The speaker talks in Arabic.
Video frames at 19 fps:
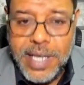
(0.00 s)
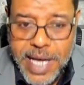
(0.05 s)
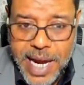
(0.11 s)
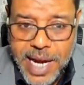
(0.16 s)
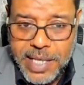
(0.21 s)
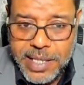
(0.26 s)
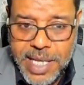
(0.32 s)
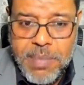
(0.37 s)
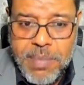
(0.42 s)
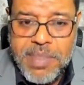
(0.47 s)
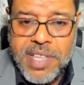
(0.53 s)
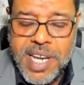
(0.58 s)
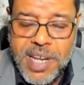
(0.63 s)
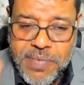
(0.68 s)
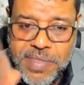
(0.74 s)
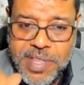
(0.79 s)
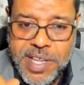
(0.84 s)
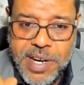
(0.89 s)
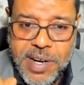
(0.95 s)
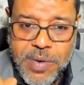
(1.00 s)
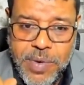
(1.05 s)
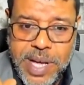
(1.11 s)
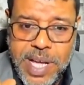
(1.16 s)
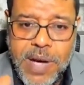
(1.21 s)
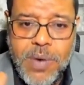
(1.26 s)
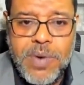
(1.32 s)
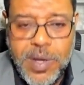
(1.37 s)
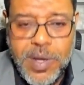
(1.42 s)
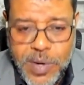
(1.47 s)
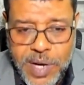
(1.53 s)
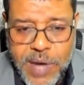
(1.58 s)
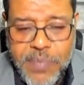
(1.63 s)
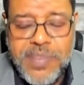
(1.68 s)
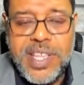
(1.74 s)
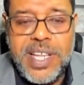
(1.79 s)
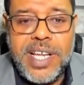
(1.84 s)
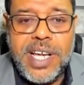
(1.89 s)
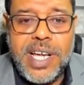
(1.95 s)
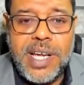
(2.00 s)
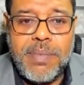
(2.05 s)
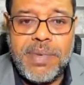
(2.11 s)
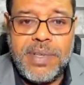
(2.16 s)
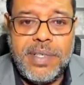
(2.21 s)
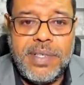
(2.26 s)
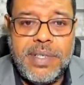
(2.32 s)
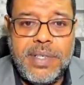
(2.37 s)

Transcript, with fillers: حلقة أمس نفس الرواية ونفس الإجابة